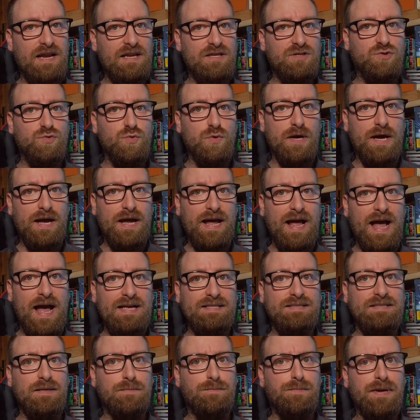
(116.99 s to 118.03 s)
alle sue
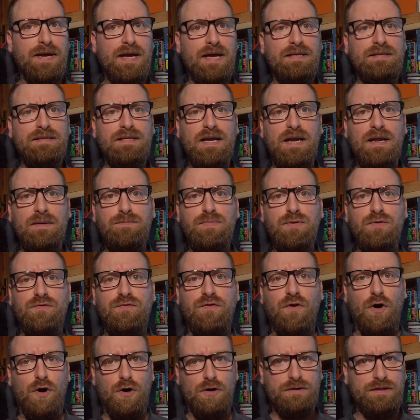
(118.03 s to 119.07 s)
ragazze per renderle più
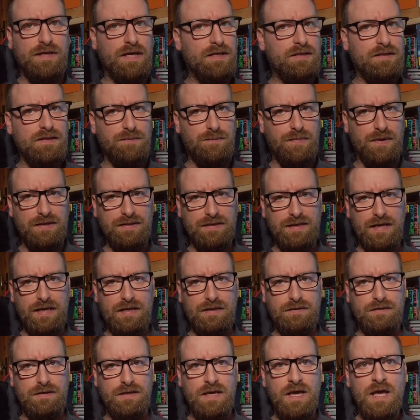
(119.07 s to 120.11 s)
forti e
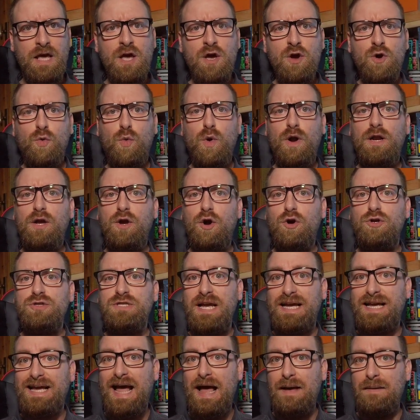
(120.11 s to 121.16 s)
indipendenti,
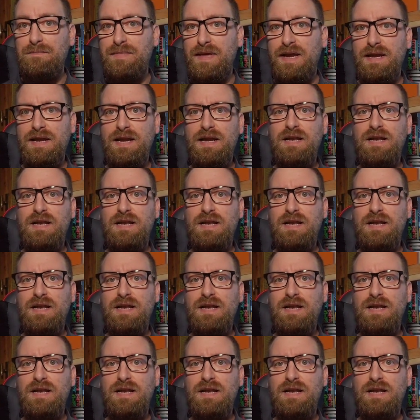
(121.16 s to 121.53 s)
qualcosa cambia